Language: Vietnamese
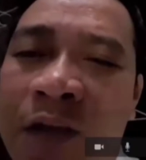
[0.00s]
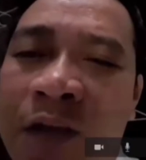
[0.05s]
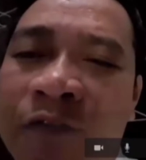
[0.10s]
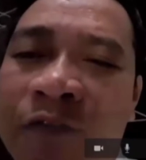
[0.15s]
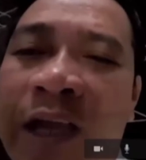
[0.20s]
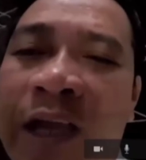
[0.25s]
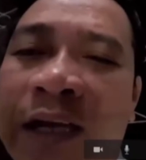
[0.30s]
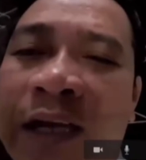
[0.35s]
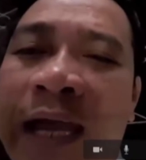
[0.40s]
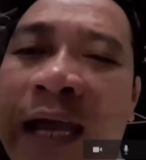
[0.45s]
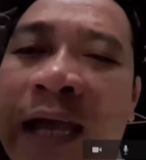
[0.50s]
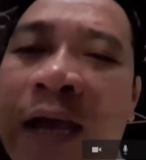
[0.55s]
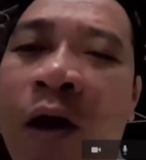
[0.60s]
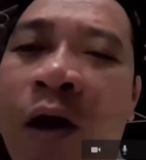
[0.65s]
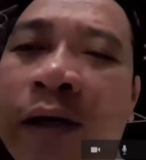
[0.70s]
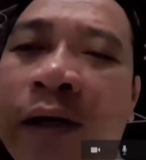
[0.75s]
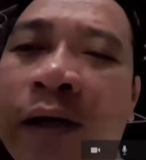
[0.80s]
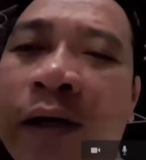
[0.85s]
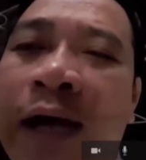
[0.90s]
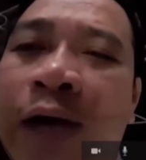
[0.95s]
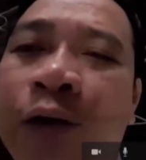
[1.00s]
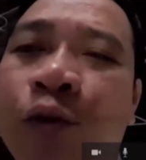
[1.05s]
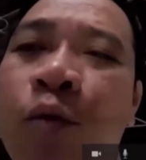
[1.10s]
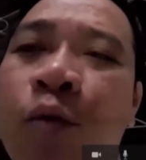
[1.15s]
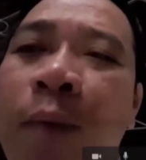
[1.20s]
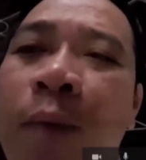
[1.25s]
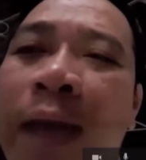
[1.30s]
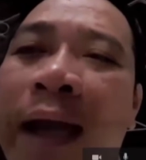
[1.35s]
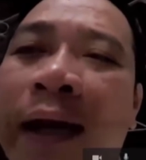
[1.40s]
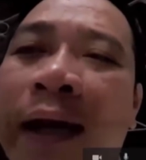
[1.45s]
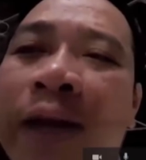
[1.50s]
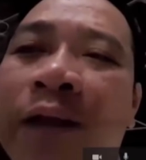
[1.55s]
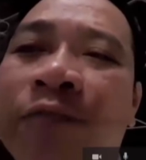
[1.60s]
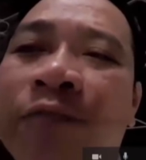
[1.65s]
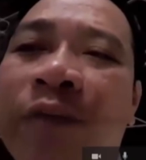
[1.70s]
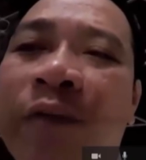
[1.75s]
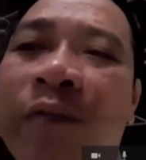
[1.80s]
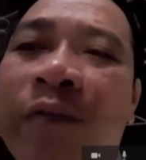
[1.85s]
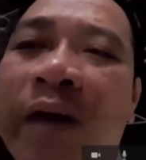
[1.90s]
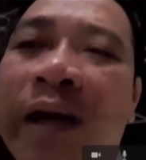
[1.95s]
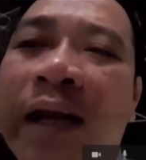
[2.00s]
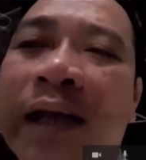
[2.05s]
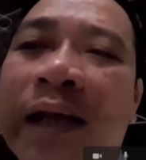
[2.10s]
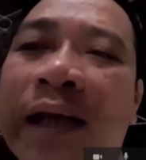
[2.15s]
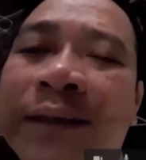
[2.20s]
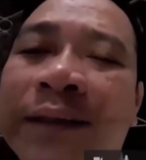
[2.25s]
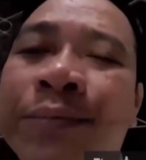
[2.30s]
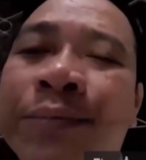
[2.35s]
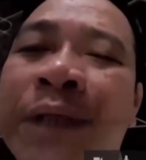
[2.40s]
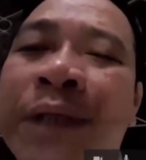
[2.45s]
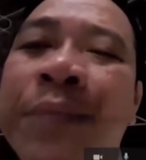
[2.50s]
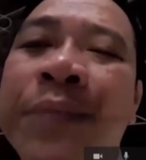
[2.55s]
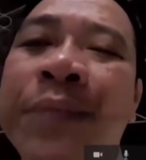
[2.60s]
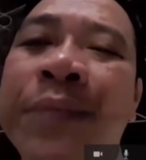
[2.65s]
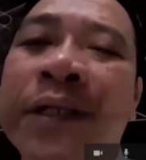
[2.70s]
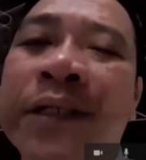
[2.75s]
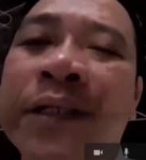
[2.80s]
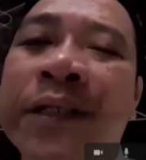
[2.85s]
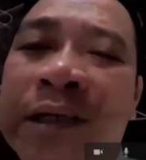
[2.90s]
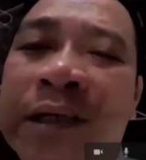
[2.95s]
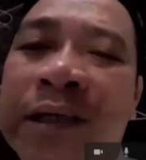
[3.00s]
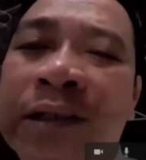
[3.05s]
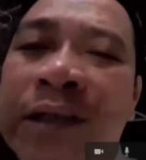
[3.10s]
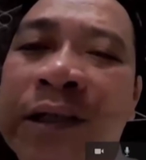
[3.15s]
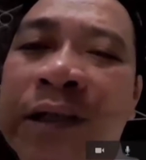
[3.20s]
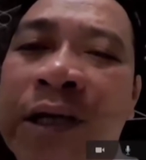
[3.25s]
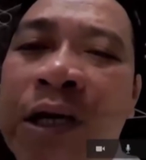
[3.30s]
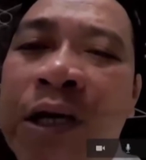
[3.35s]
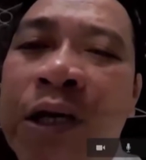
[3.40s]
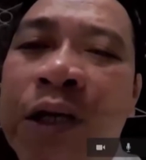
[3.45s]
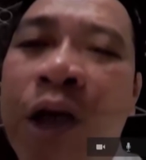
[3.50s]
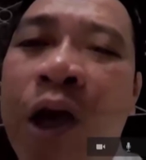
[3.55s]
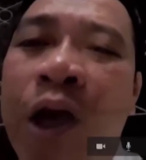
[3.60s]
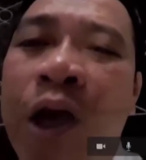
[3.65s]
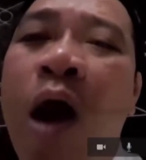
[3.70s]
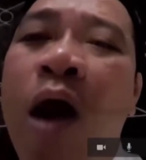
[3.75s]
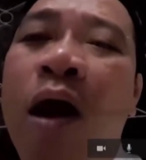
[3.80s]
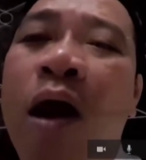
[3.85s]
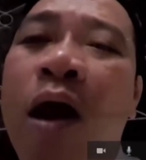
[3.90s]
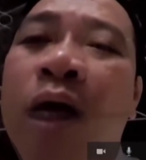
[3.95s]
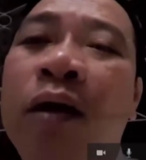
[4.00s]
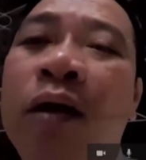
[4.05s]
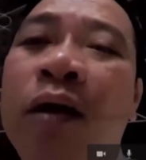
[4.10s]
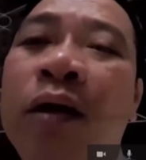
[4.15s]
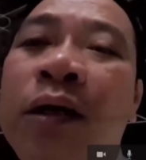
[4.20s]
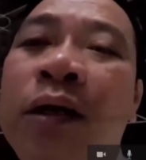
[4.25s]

hiện nay họ đang rú ben lên về vấn đề sắp xếp nhân sự cho